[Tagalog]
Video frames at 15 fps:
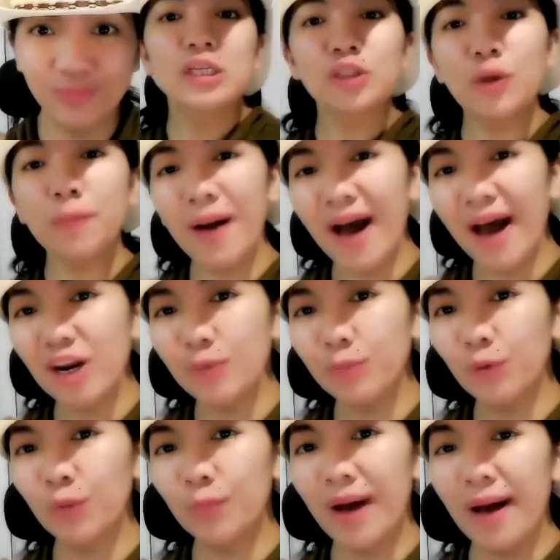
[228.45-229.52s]
So paano
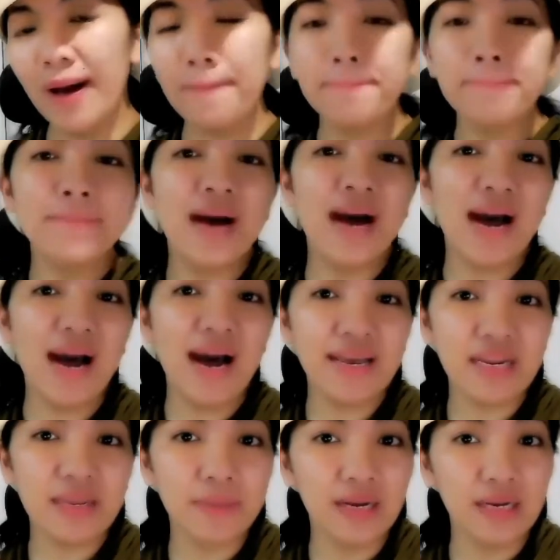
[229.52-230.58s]
po ba
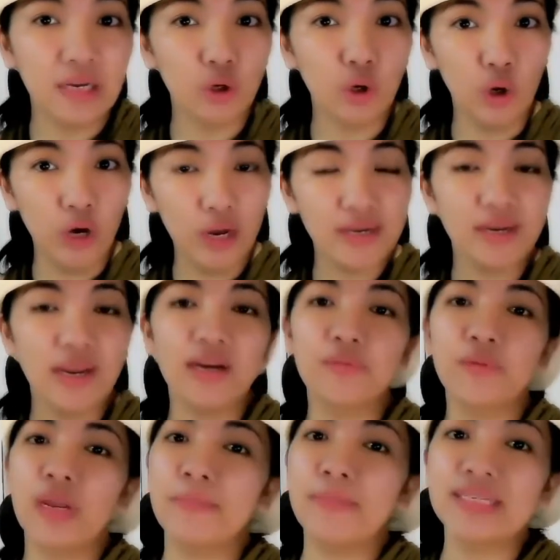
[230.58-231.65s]
maaaring magkaroon ng
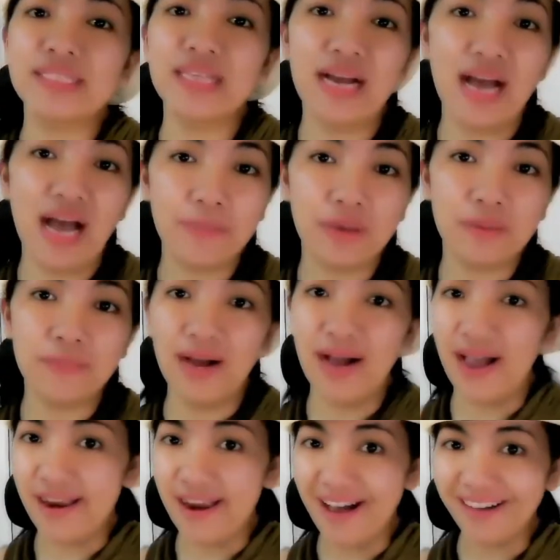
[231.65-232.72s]
rabies ang aming mga
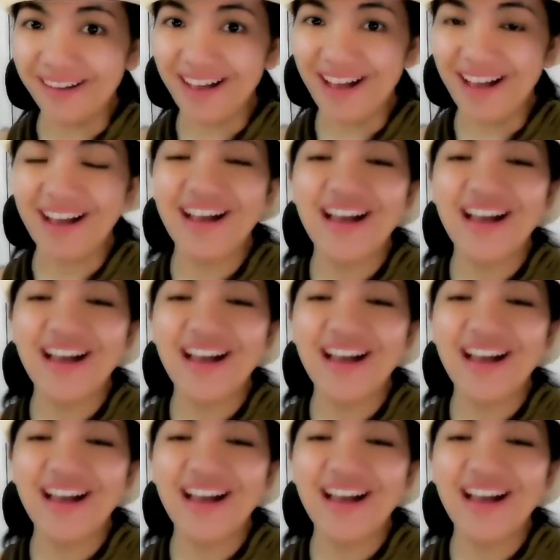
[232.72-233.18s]
alaga?